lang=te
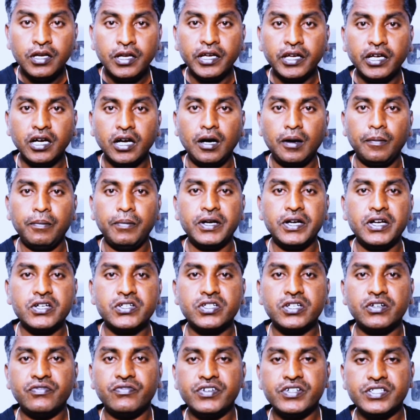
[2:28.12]
ఇక
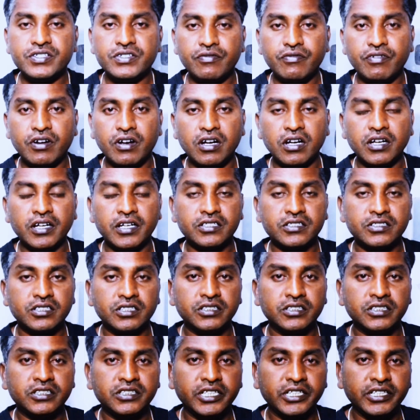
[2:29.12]
అప్లికేషన్ ఫీజు ఇవ్వాలని
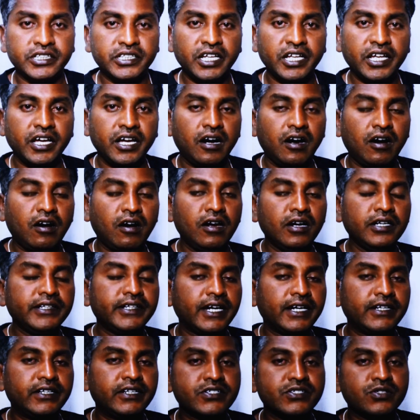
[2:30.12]
అయితే ఆల్
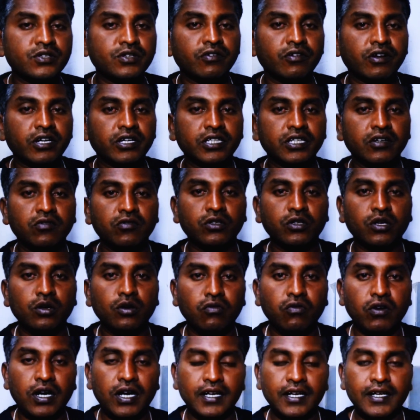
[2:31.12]
క్యాండిడేట్స్ ఎవరైతే
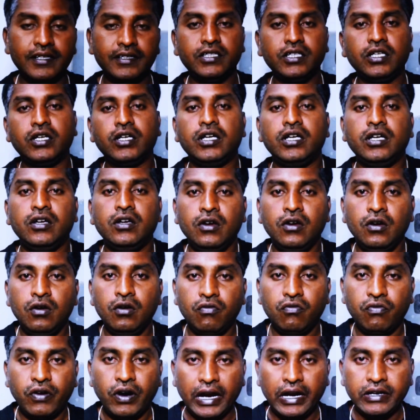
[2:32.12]
ఉంటారో వాళ్ళైతే
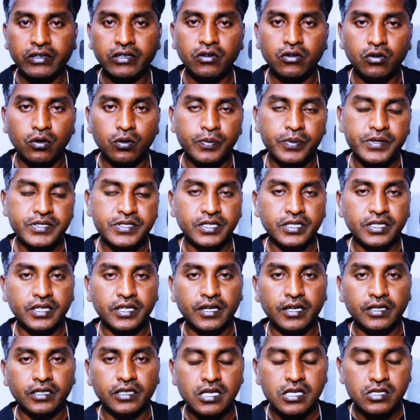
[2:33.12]
ఫైవ్ హండ్రెడ్ రూపీస్ అయితే
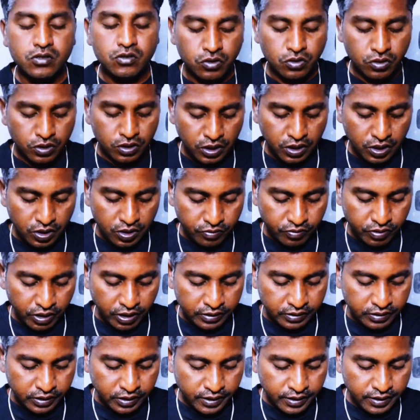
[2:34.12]
కట్టాల్సి ఉంటుంది
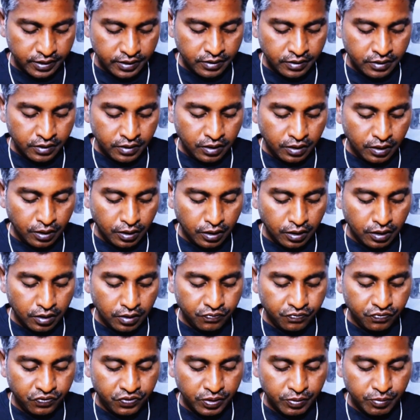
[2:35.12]
ఎవరైతే
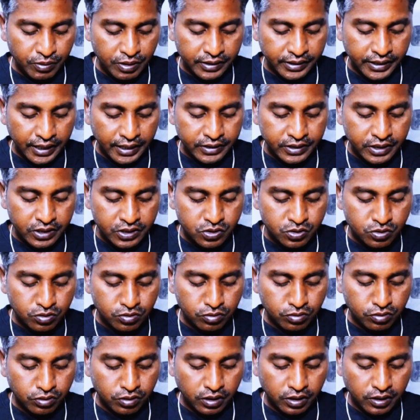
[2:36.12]
ఫీమేల్ క్యాండిడేట్స్
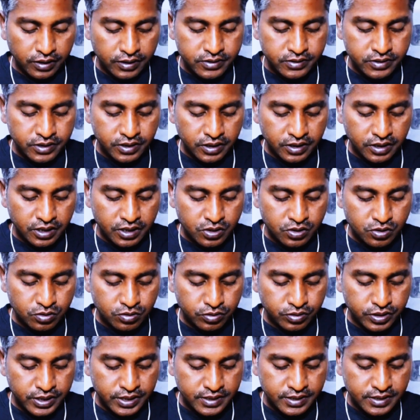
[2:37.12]
ట్రాన్స్జెండర్స్
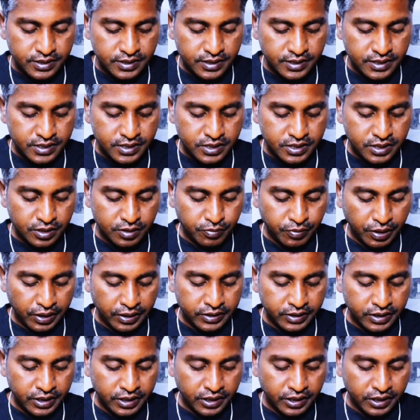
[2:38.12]
ఎస్సీ ఎస్టీ
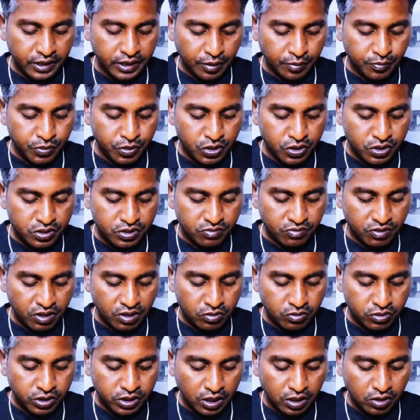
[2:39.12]
మైనారిటీ కమ్యూనిటీస్
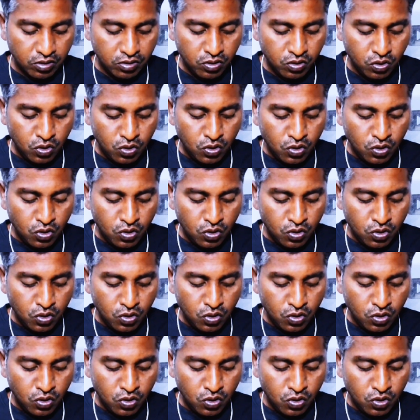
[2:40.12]
వాళ్ళు ఉంటారో